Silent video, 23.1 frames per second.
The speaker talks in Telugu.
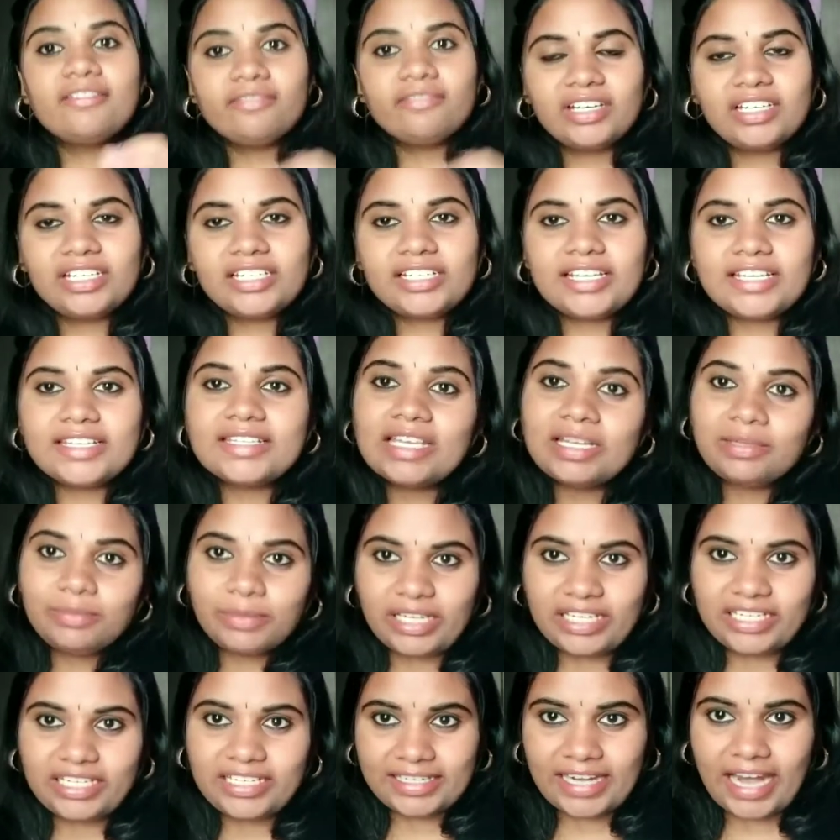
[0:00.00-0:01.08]
వెంటనే ఈ సేల్
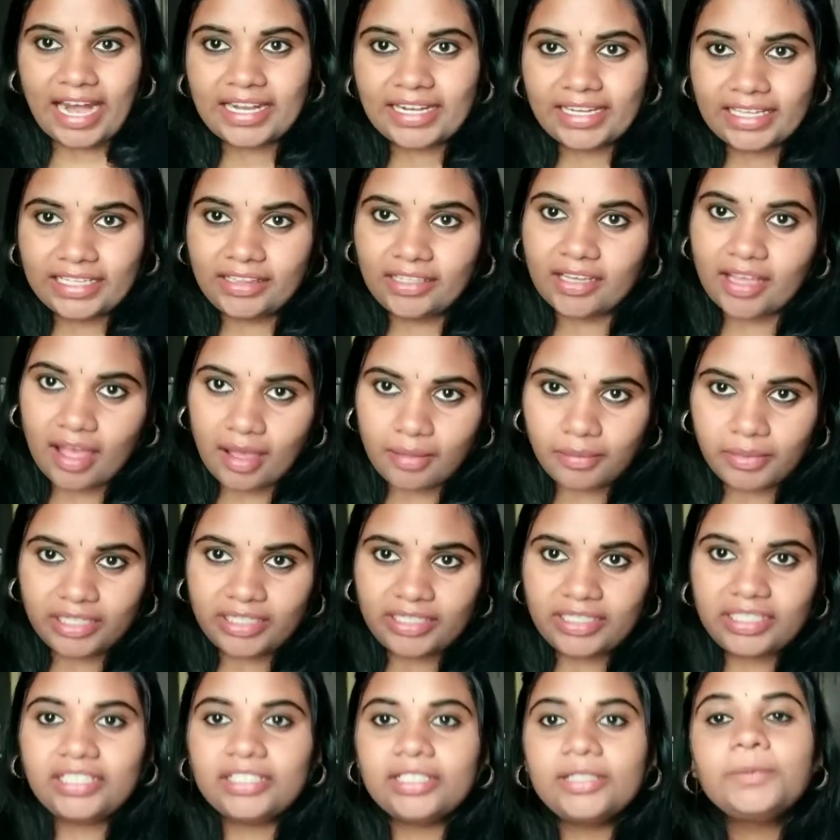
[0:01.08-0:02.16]
మళ్ళీ స్టార్ట్ అయింది
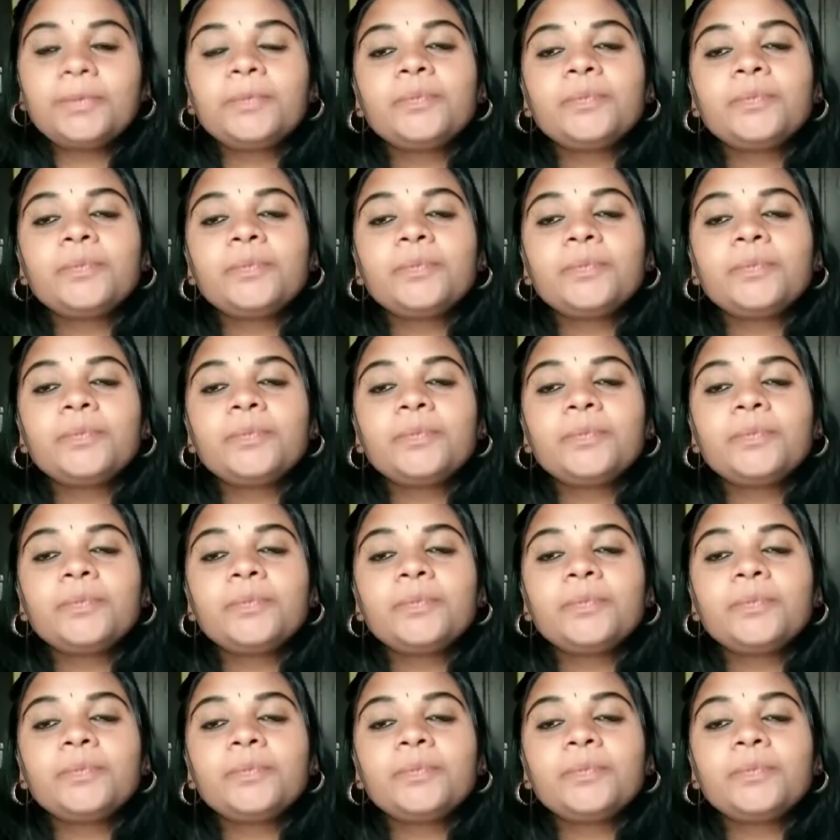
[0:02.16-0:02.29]
కాబట్టి